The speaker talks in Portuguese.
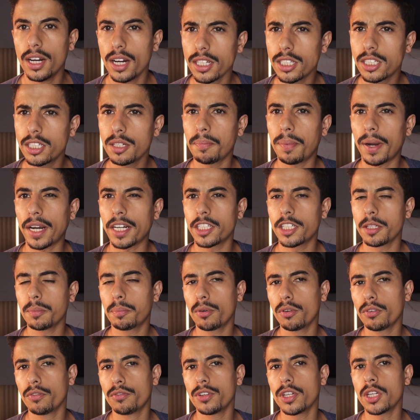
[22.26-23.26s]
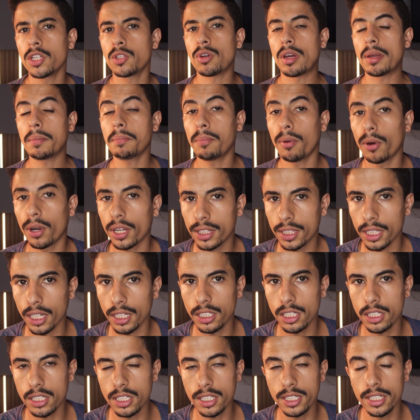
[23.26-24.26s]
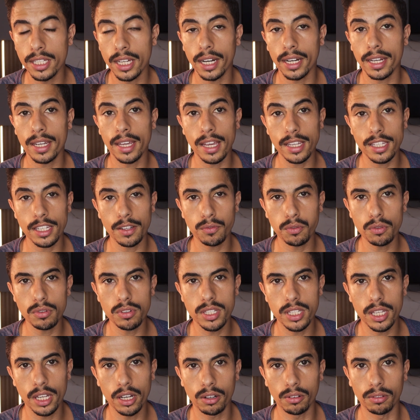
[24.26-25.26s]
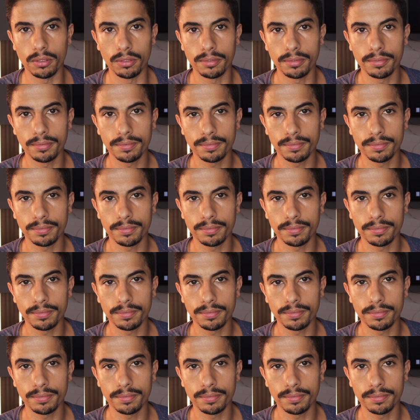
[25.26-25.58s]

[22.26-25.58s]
Antes de partir para o vídeo, é importante dizer que essa função